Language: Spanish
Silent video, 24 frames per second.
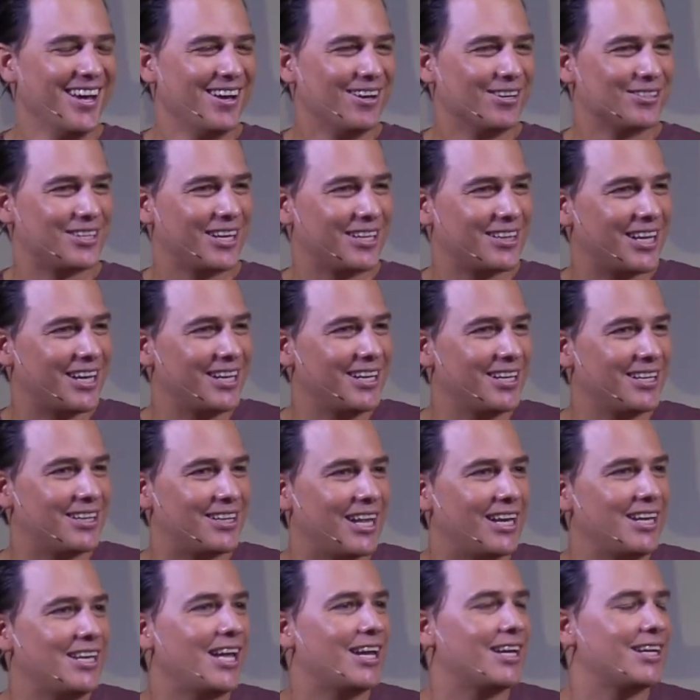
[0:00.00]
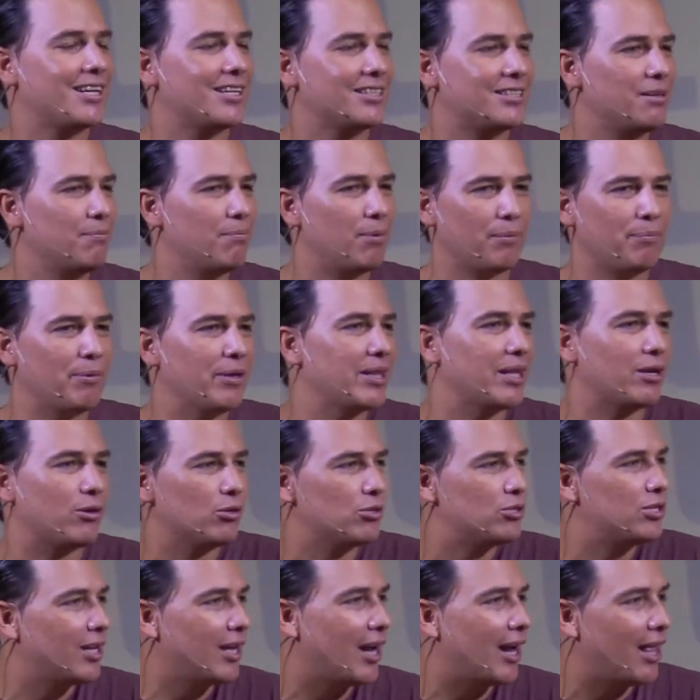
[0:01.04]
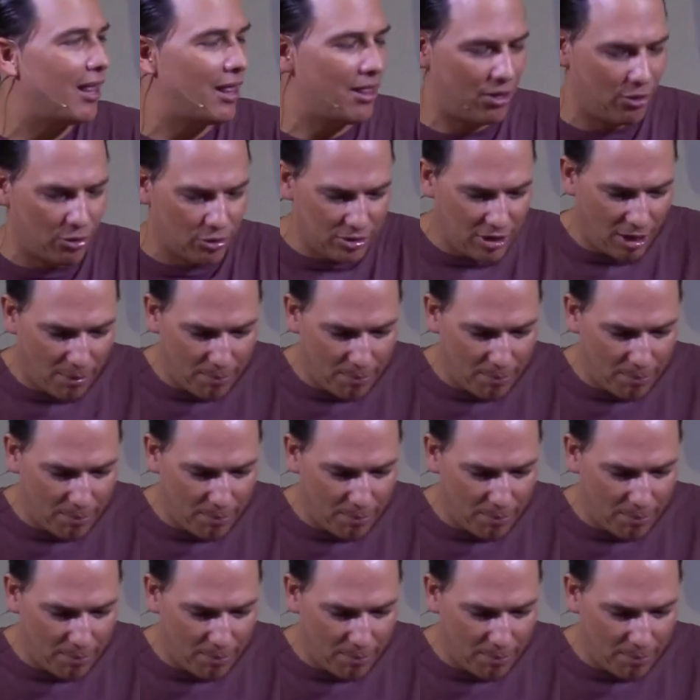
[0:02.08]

O sea, tenían que simplemente considerar a Dios y